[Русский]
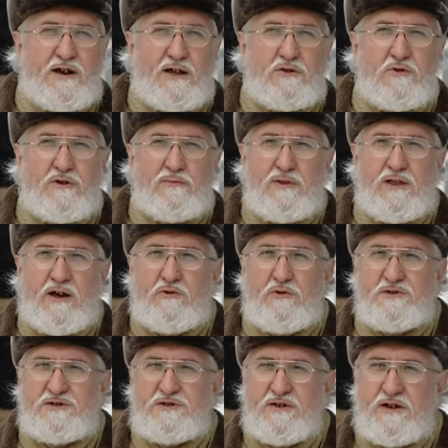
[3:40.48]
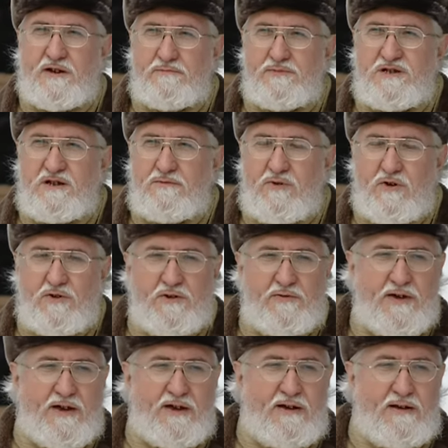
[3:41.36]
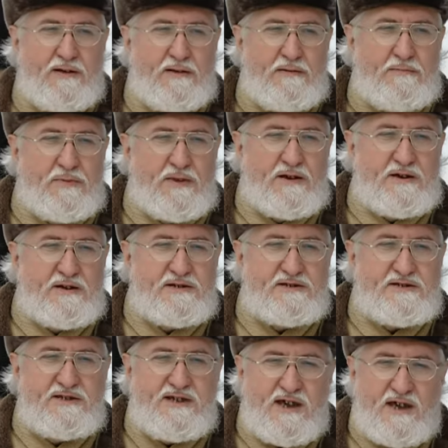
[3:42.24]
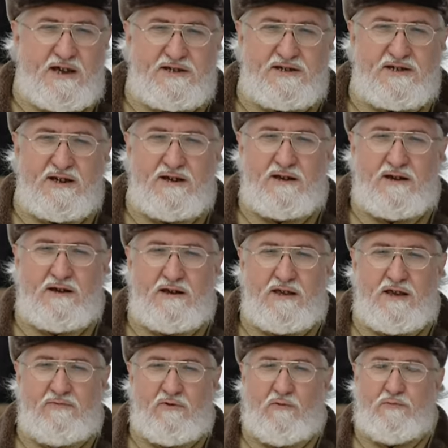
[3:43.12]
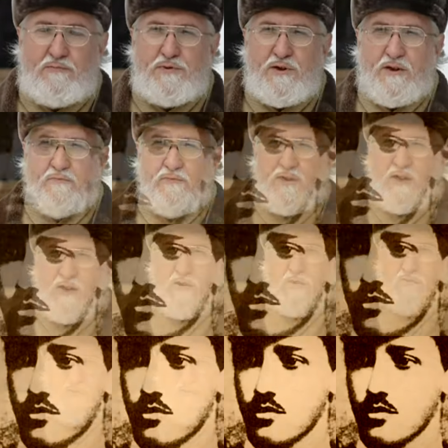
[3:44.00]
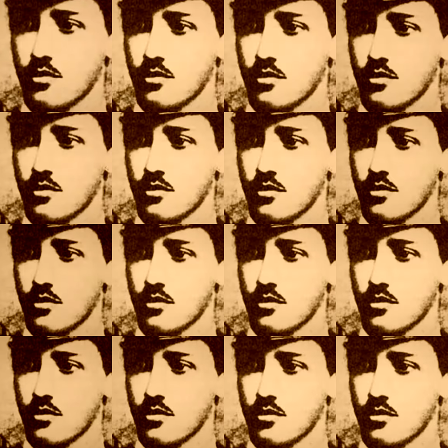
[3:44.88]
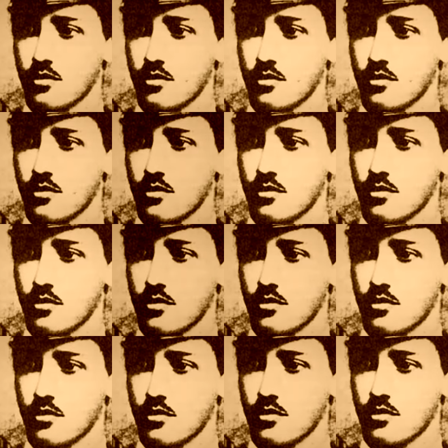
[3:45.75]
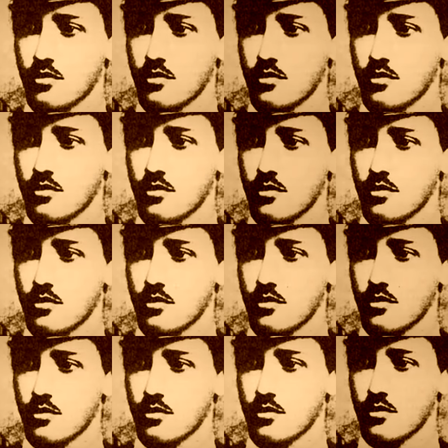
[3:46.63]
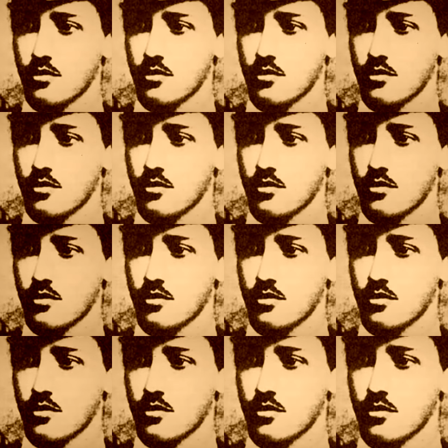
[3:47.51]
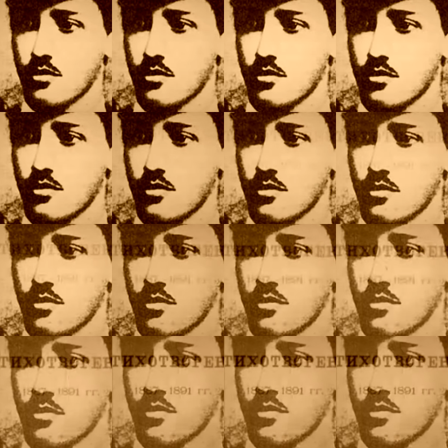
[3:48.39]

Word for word: которая была родственником Семеновой. Здесь его впервые узнают как крупного переводчика и стихотворца издается первый